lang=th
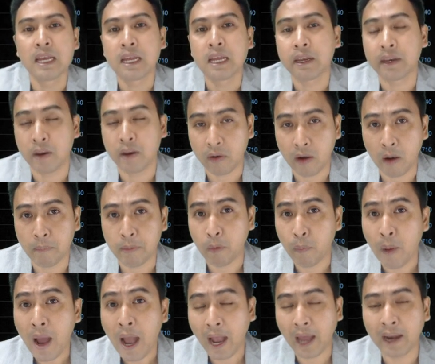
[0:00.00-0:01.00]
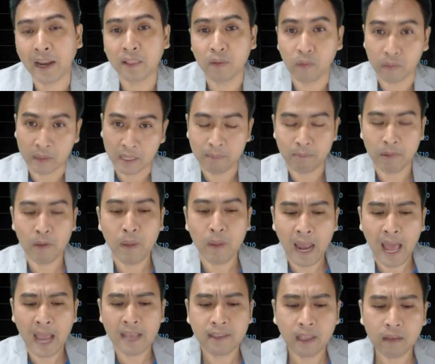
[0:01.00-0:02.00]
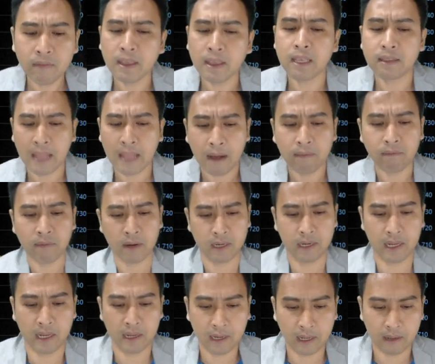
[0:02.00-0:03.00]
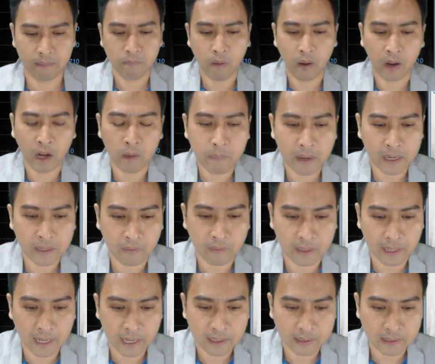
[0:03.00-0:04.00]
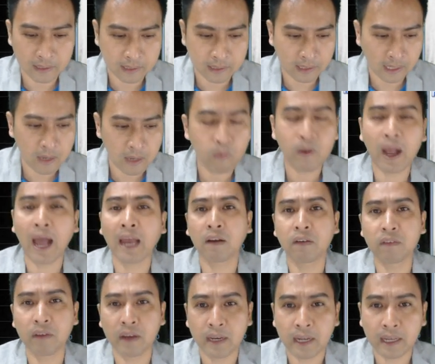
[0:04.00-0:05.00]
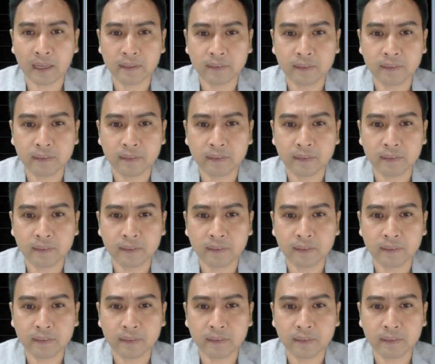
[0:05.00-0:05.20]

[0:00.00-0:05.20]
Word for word: เดี๋ยวเราไปว่ากันนะตรงนี้มีเวลาให้ไซด์เวย์อีก3วันนะปล่อยเข้าไปหน่อยนะให้โอกาสเขาหน่อยนะ